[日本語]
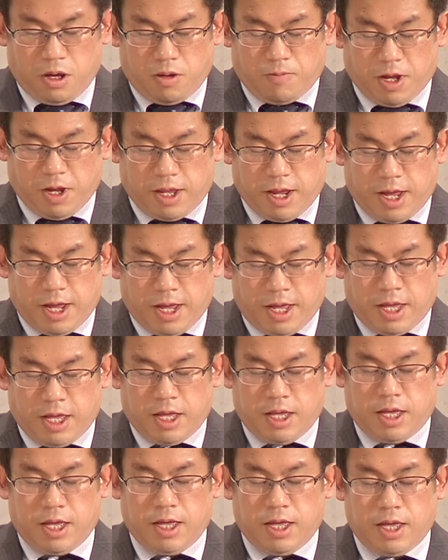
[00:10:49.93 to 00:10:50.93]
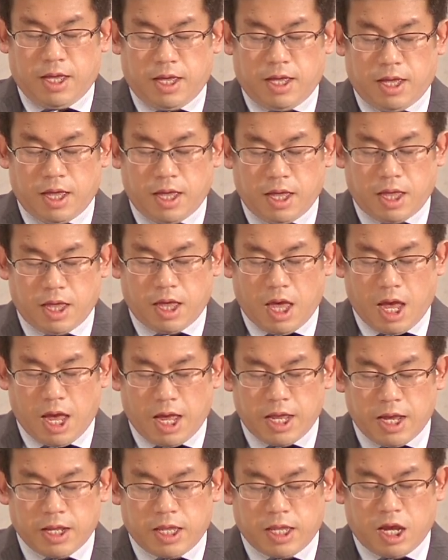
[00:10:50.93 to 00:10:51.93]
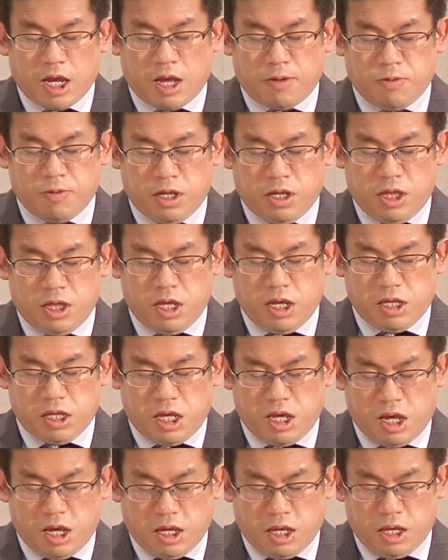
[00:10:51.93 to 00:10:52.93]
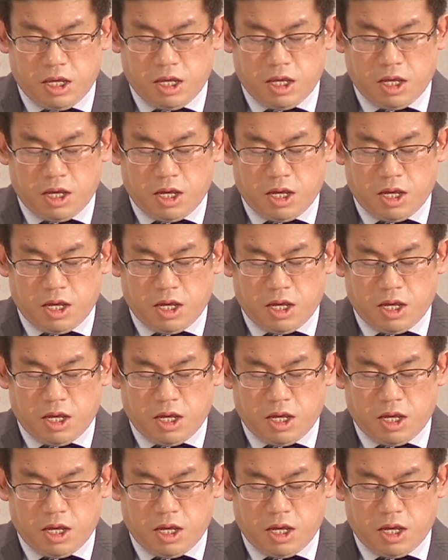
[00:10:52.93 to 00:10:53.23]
また、あなたが見に行き、